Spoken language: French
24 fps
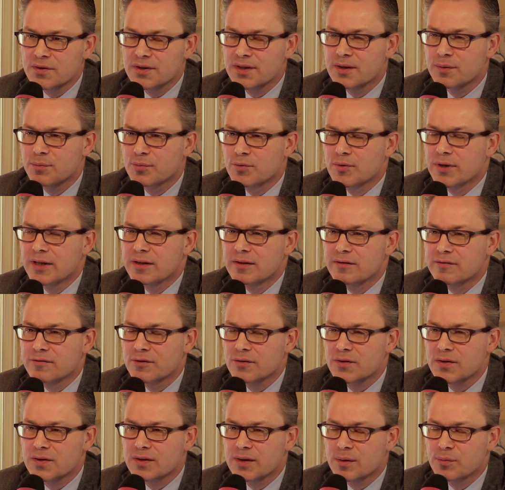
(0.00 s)
ce qui pour la
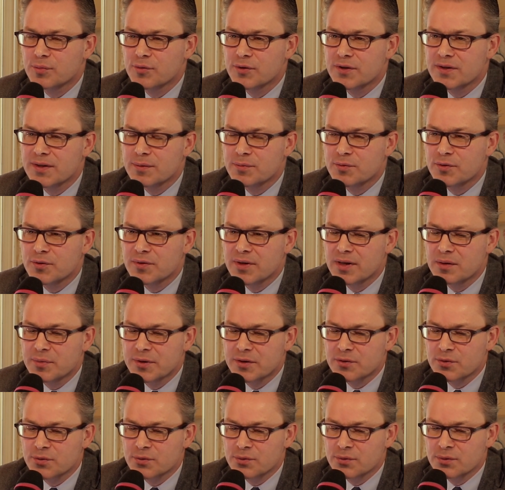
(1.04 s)
défense est un peu exceptionnel
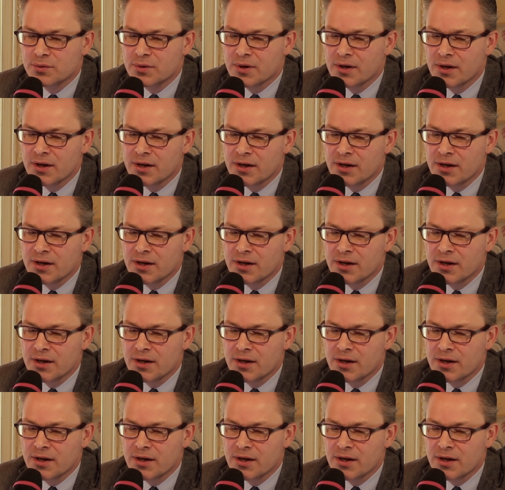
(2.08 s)
parce que